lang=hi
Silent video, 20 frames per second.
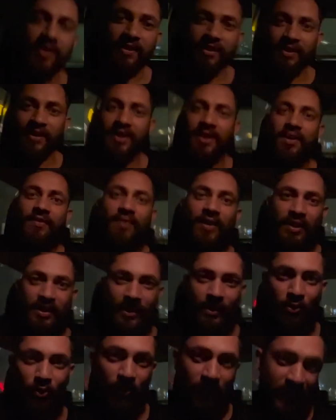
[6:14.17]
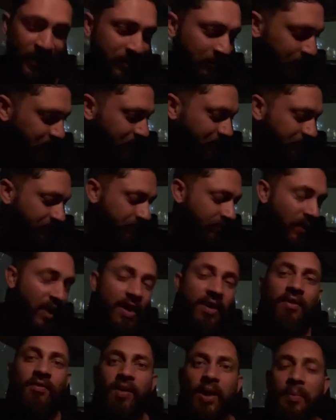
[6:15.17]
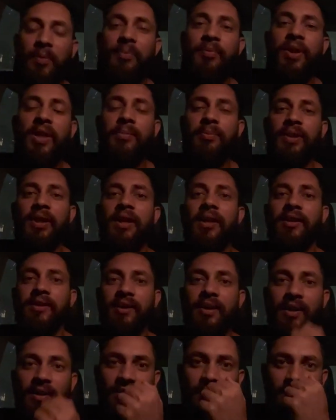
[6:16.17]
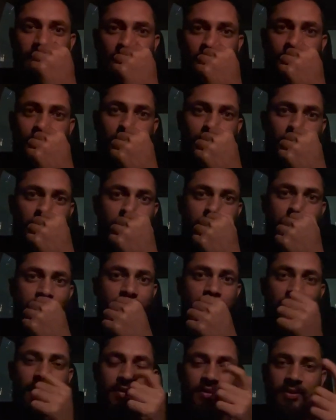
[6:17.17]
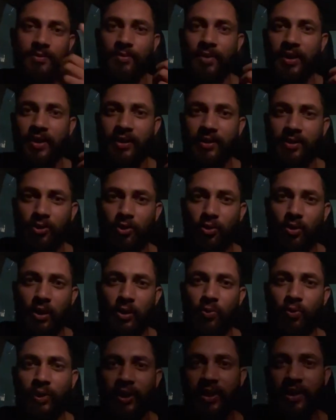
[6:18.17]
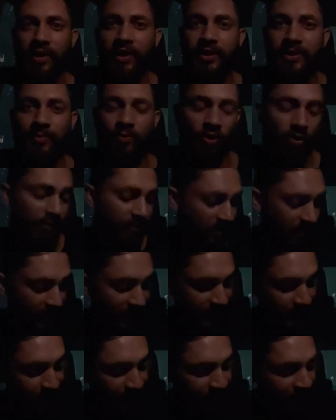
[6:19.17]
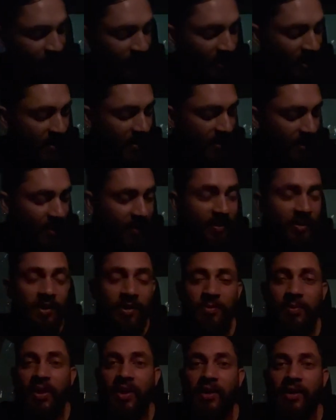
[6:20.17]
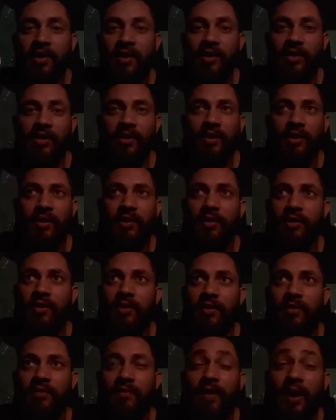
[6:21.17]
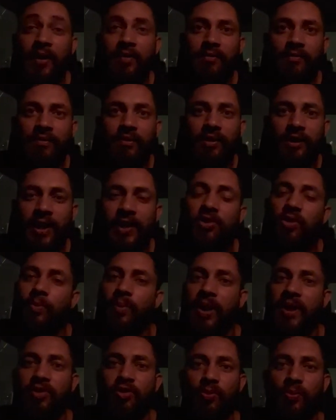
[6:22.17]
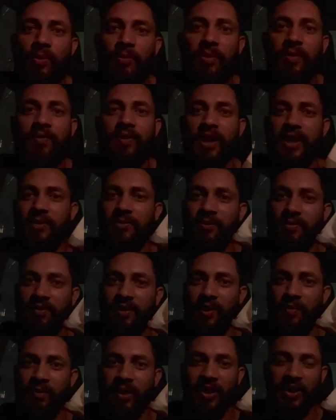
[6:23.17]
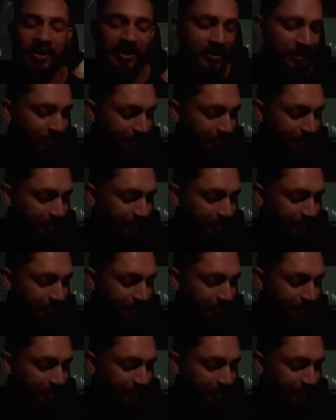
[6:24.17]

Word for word: करने का एक फायदा तो हो गया वहाँ पर मेरा बिल आ रहा था हंड्रेड एंड फिफ्टी सिक्स का जिसमें दो आलू टिक्की एक स्मॉल फ्राइज अंदर मेरा हंड्रेड एंड फाइव एक सौ पाँच रुपये में फ्राइज भी फ्री मिल गए